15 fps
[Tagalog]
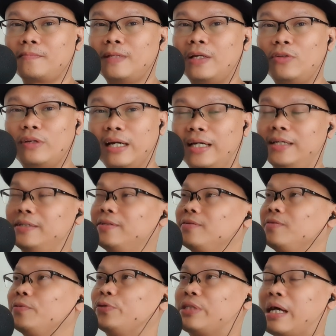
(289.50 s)
ito na,
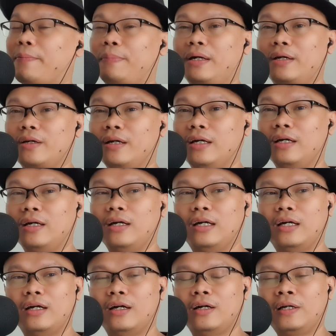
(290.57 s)
usapang
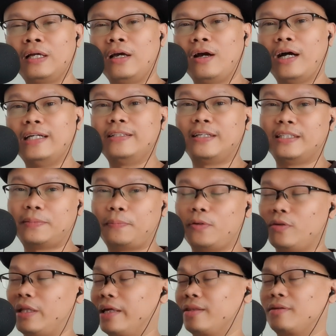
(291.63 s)
uh,
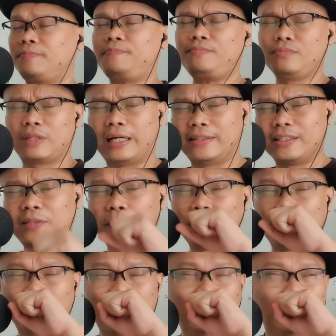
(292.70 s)
undisputed.
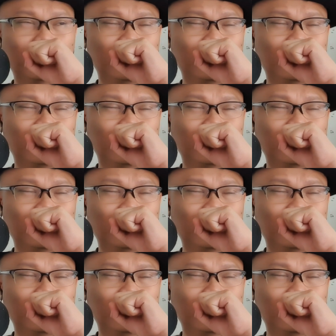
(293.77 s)
Undisputed.